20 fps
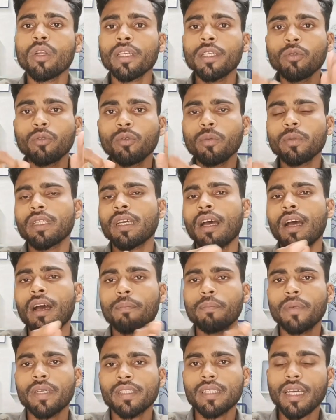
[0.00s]
और यूट्यूब से
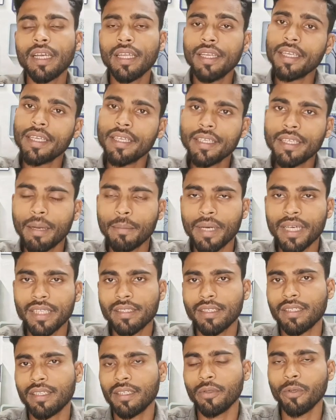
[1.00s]
आप पैसा नहीं कमा
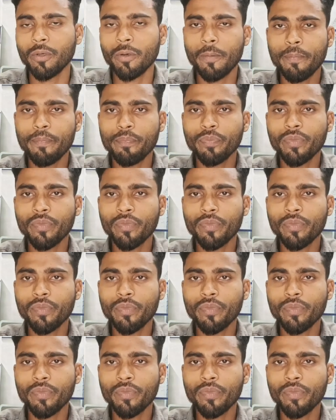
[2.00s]
सकते हो